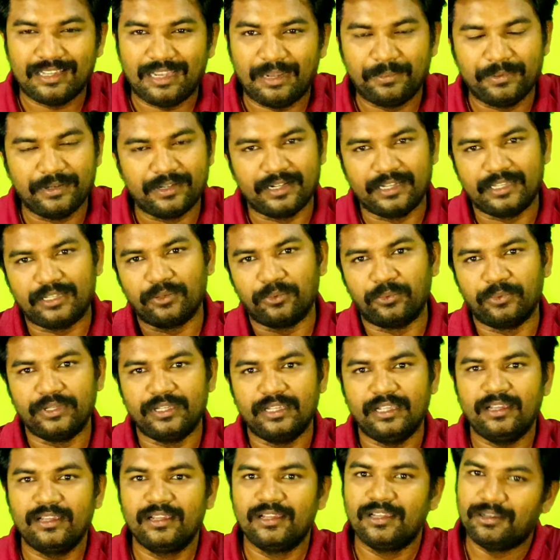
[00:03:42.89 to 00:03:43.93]
அப்படின்னு
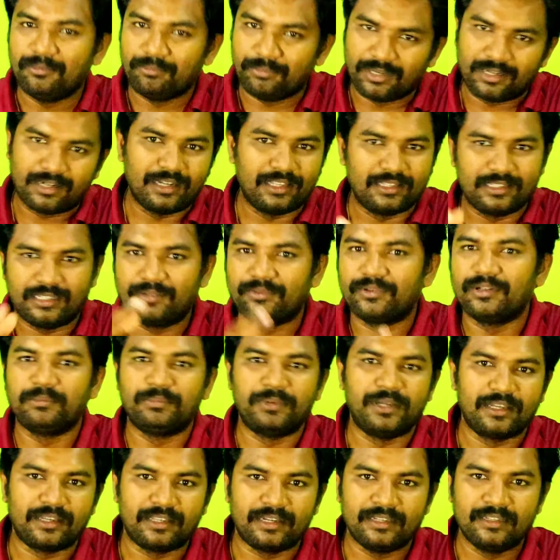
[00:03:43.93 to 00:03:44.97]
நினைக்கக்கூடிய மக்களாக தான் நம்மளை
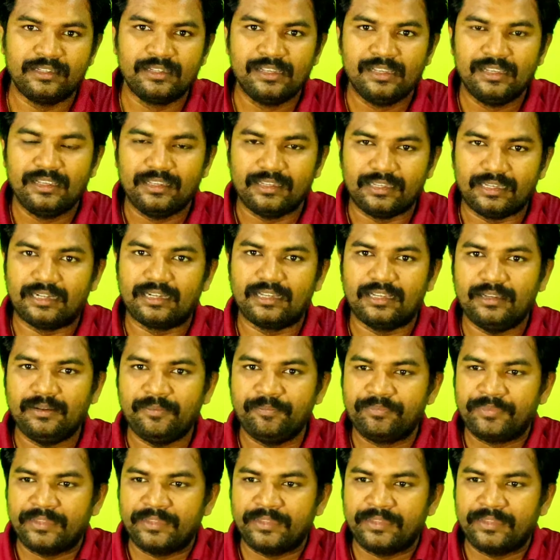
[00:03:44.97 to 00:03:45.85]
பார்க்குறேன் ஏன்னா